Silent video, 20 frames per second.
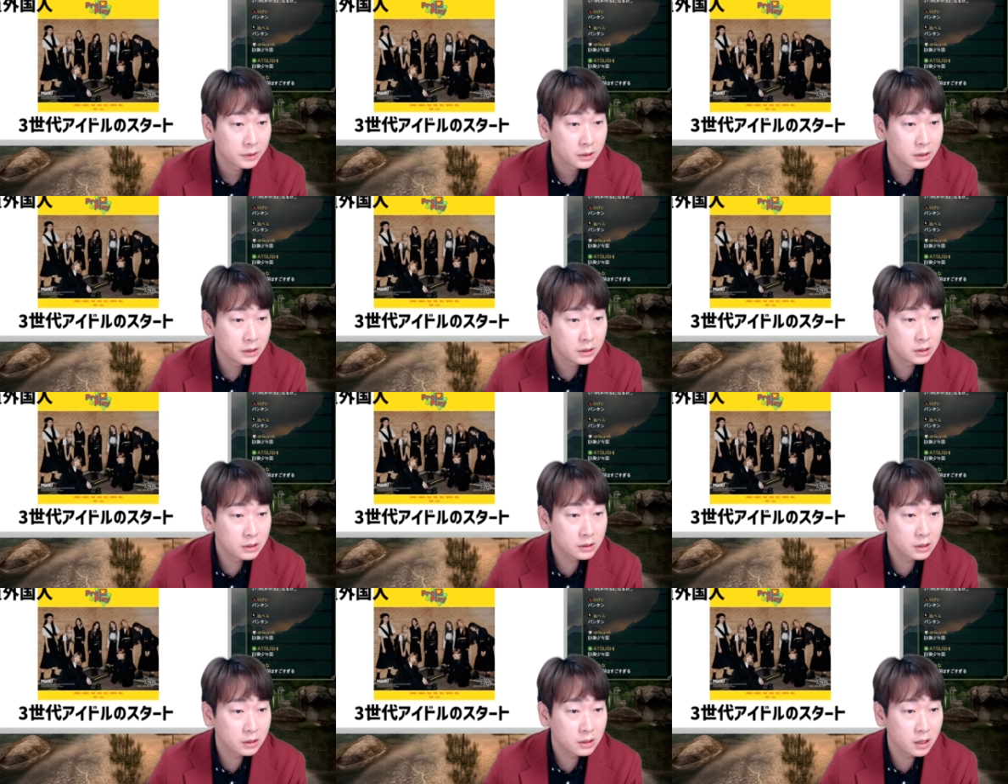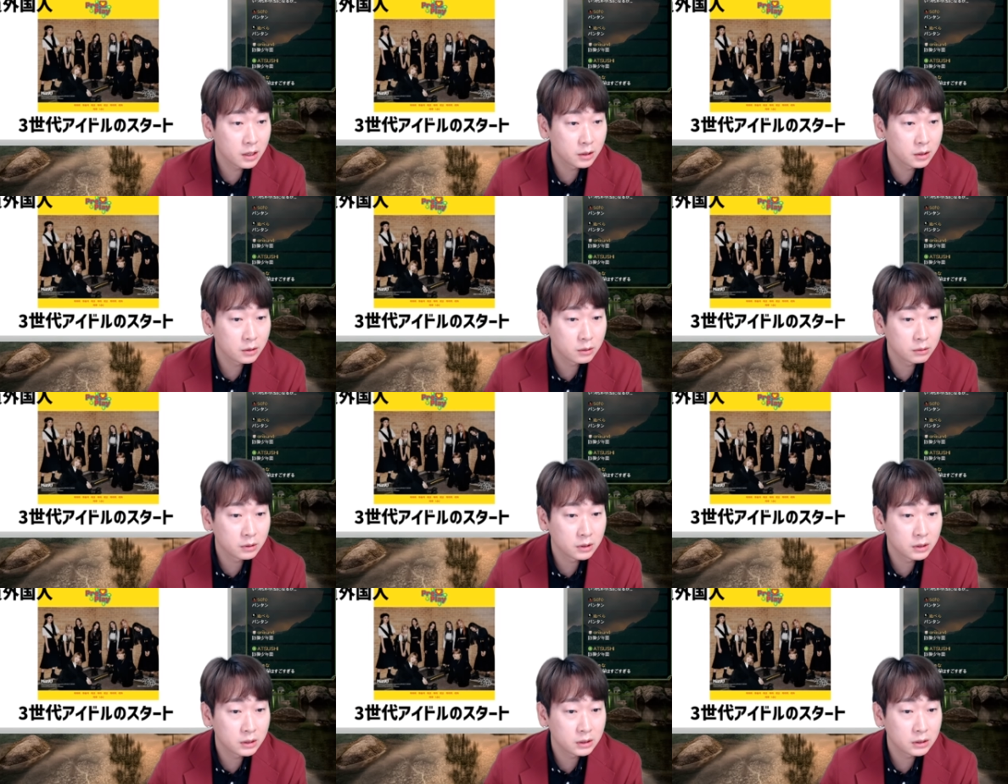1 世代と
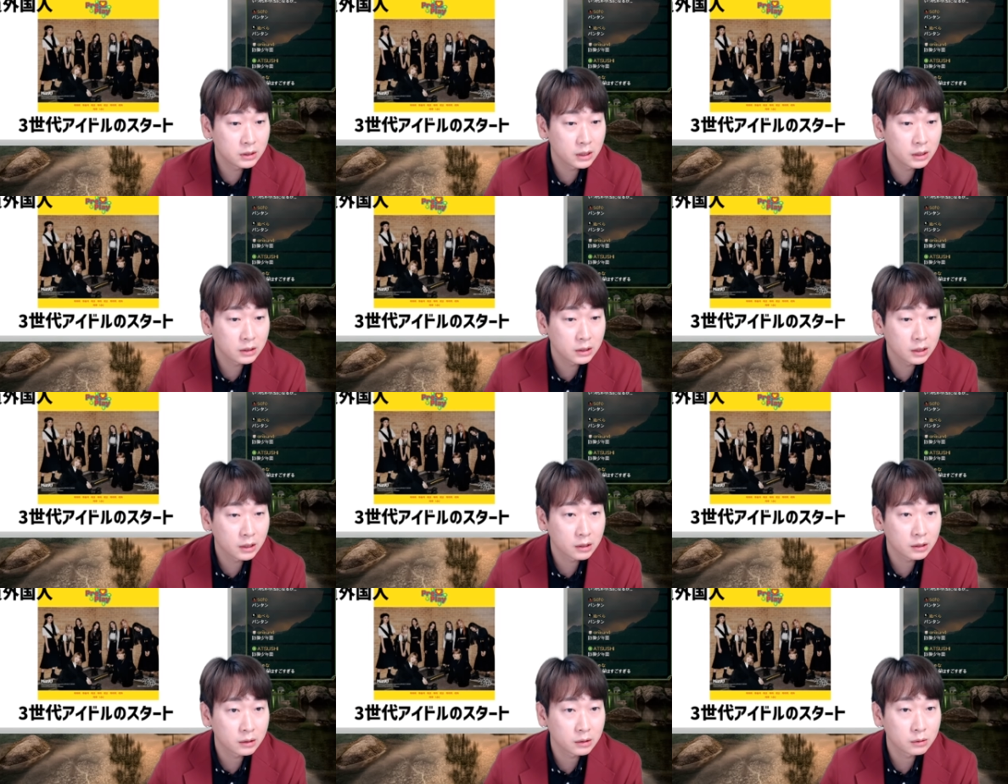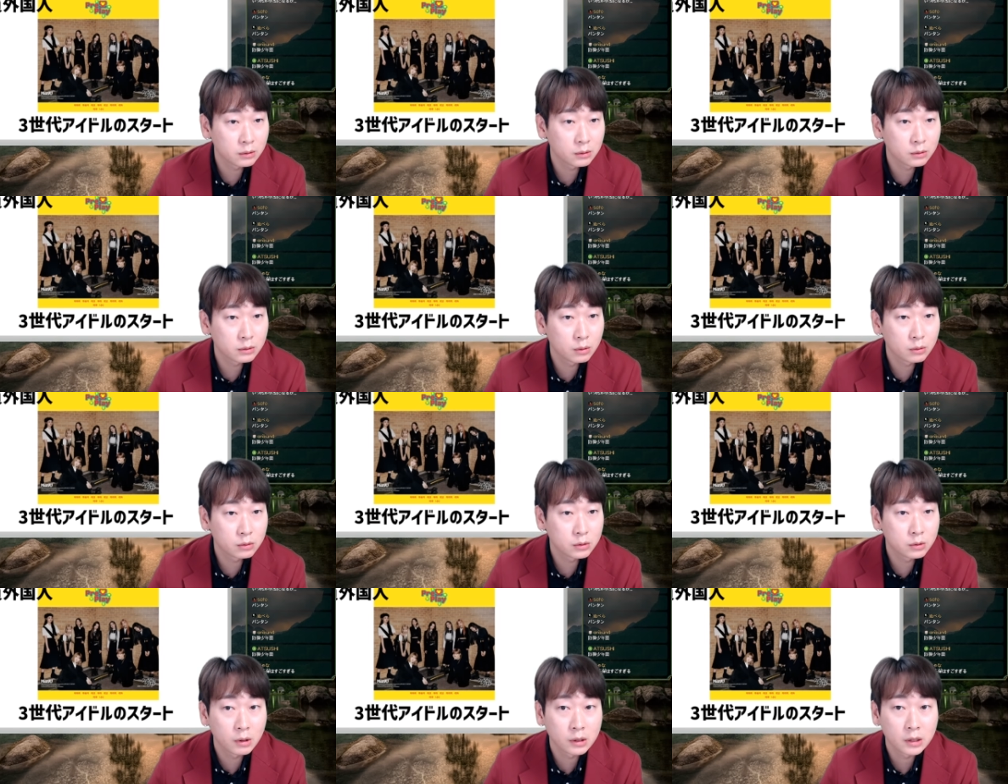2世代の
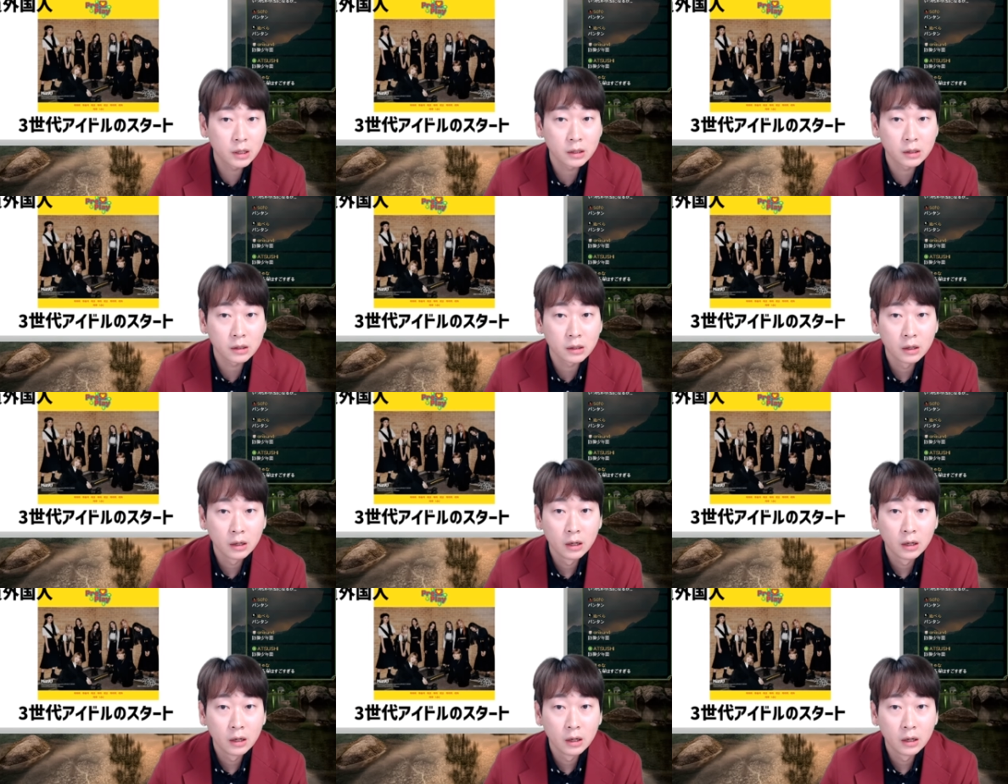特徴は何？